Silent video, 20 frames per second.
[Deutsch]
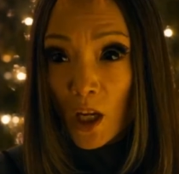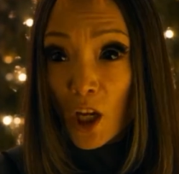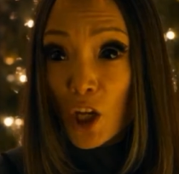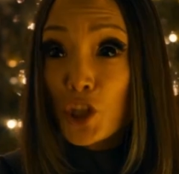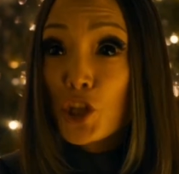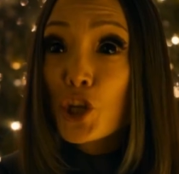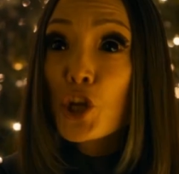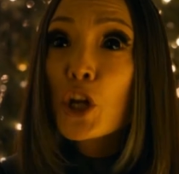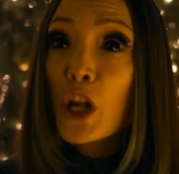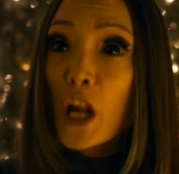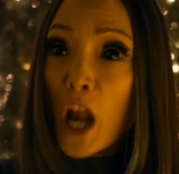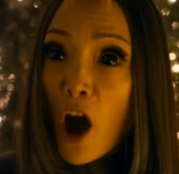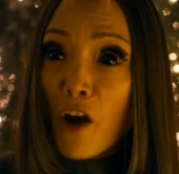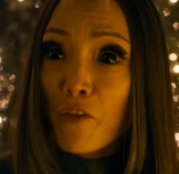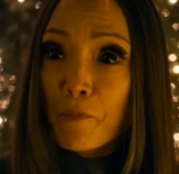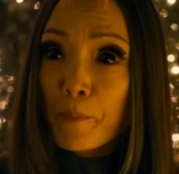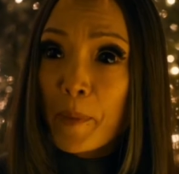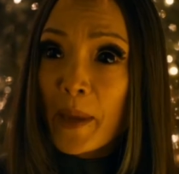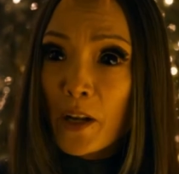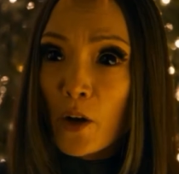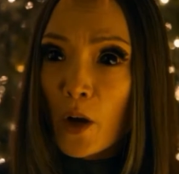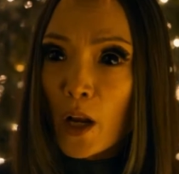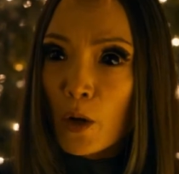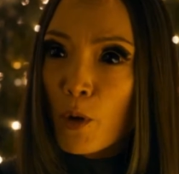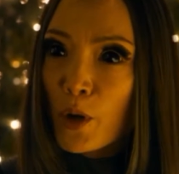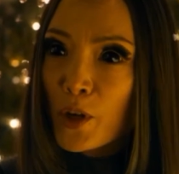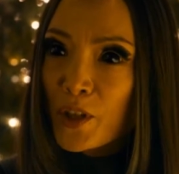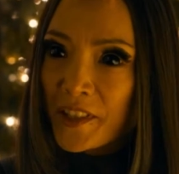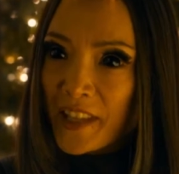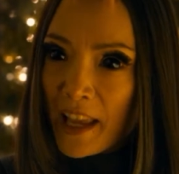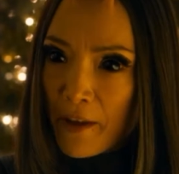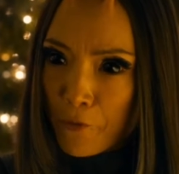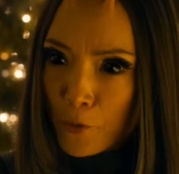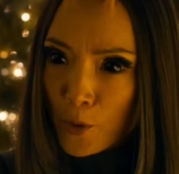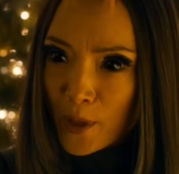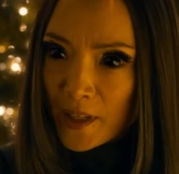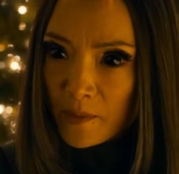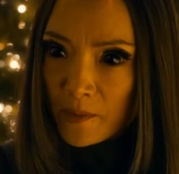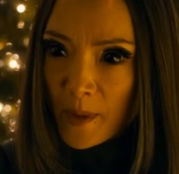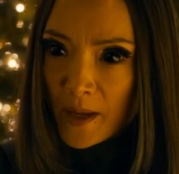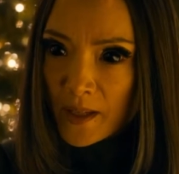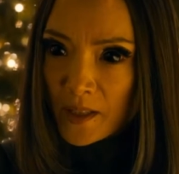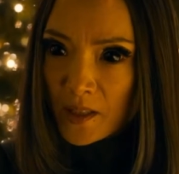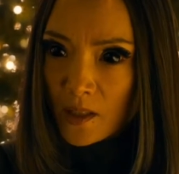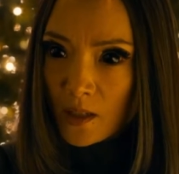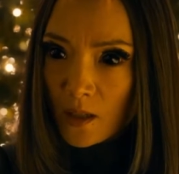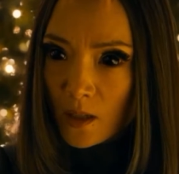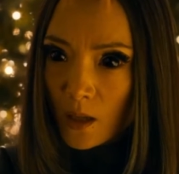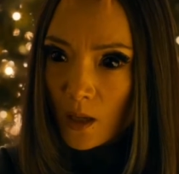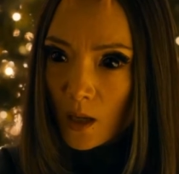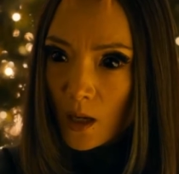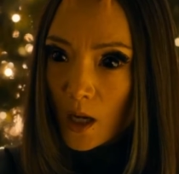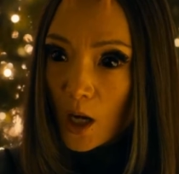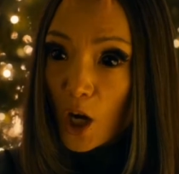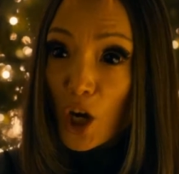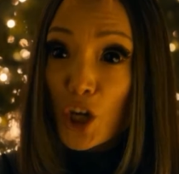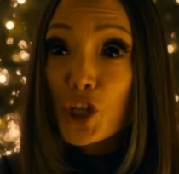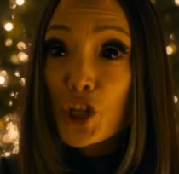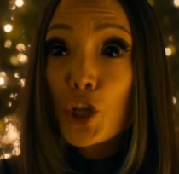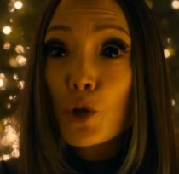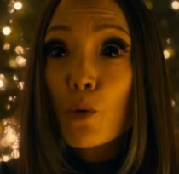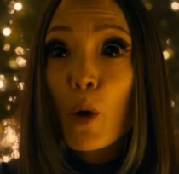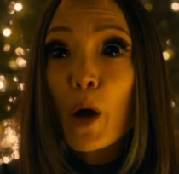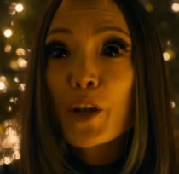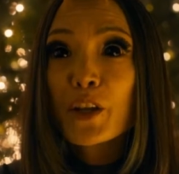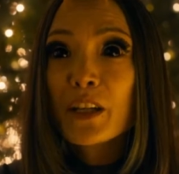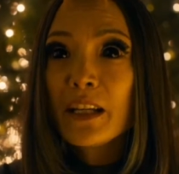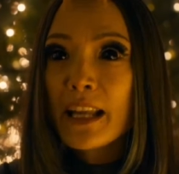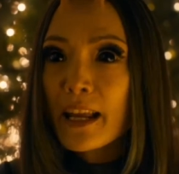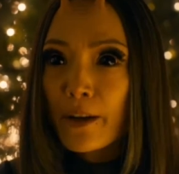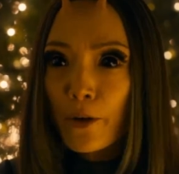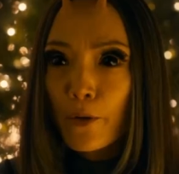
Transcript: sehr makaberen Humor hat, sagen wir es mal so. Zudem